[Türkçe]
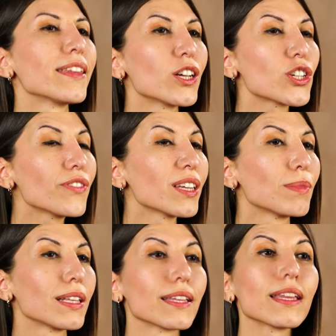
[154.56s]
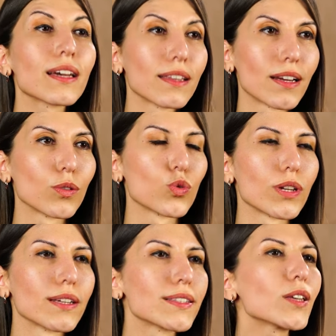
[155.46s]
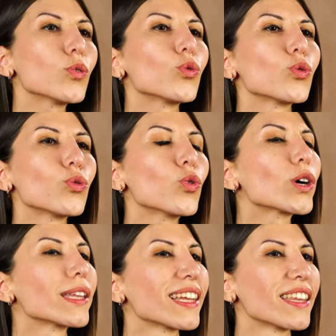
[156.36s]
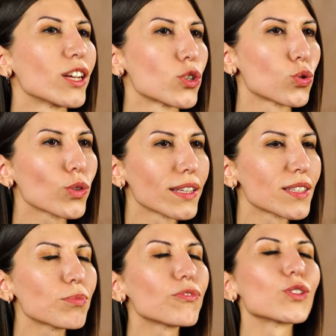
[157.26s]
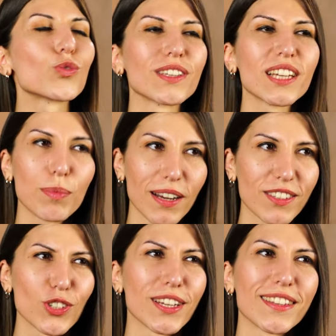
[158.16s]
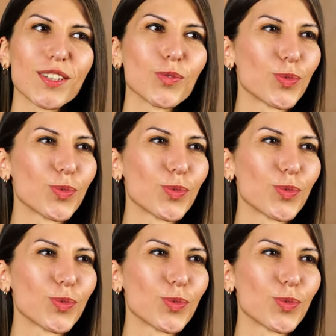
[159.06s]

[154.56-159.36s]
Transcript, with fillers: Enerji verimliliği ne kadar düşerse ürünün o kadar enerji tüketip faturanı kabartacağını da